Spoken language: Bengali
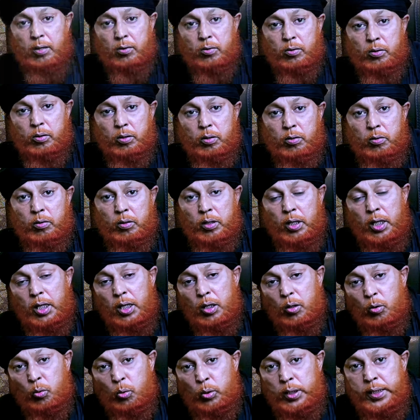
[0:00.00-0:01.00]
কারণ হলো
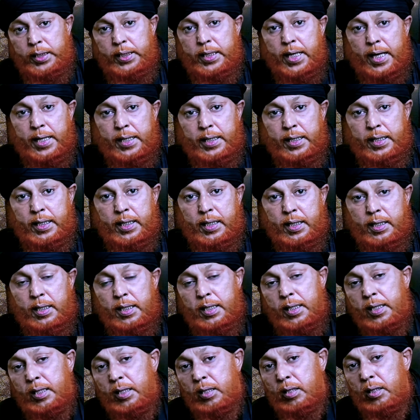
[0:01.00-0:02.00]
ওই তারিখে
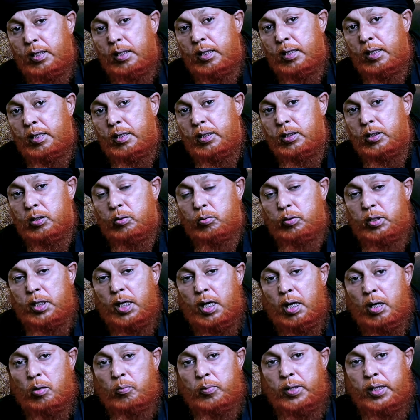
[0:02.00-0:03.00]
সৌদি
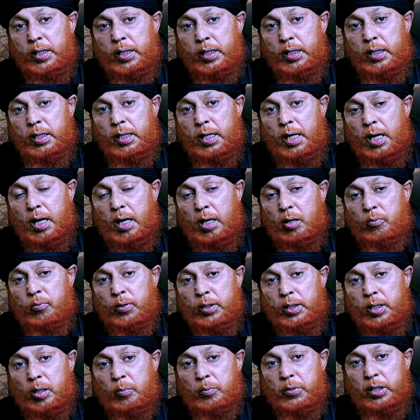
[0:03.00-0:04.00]
আরবে
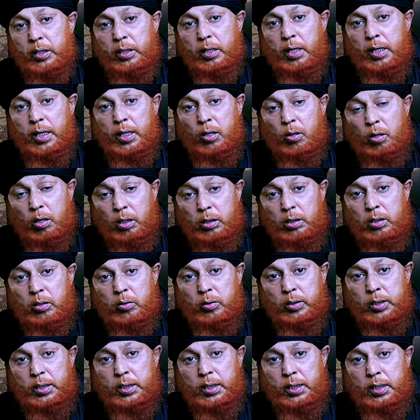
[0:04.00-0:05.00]
আরাফাতের ময়দানে হজ
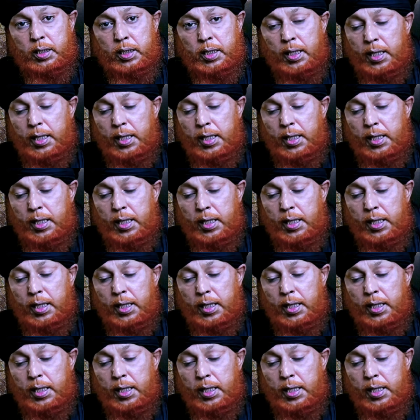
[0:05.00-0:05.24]
হচ্ছে